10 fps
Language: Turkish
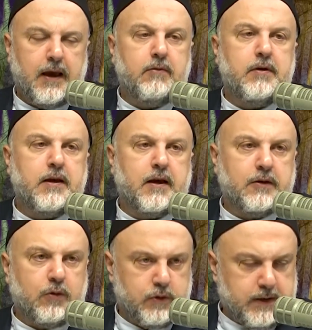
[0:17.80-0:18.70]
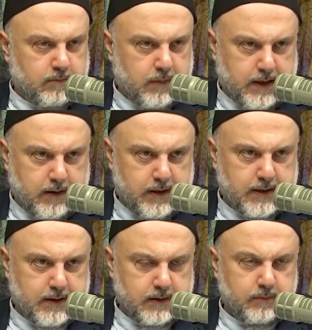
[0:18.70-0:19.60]
Evliya da olsan
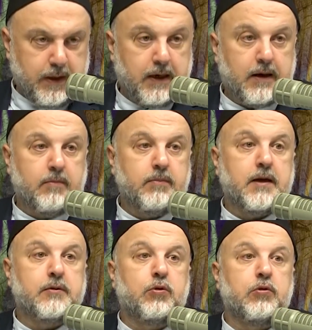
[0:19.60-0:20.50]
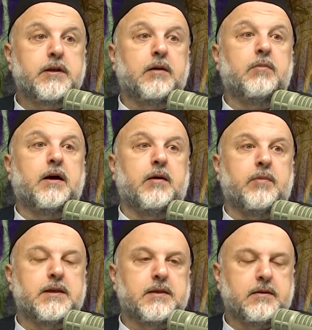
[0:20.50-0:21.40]
bakamazsın, peygamber de olsan
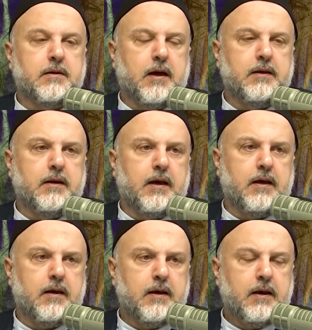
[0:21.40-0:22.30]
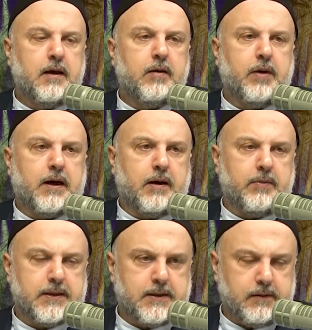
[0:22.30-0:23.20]
bakamazsın. Kadına
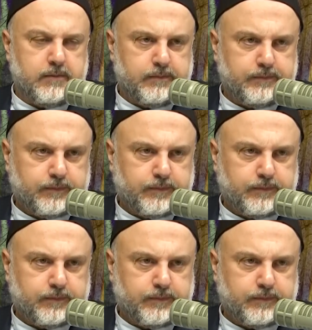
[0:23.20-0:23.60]
bakamazsın.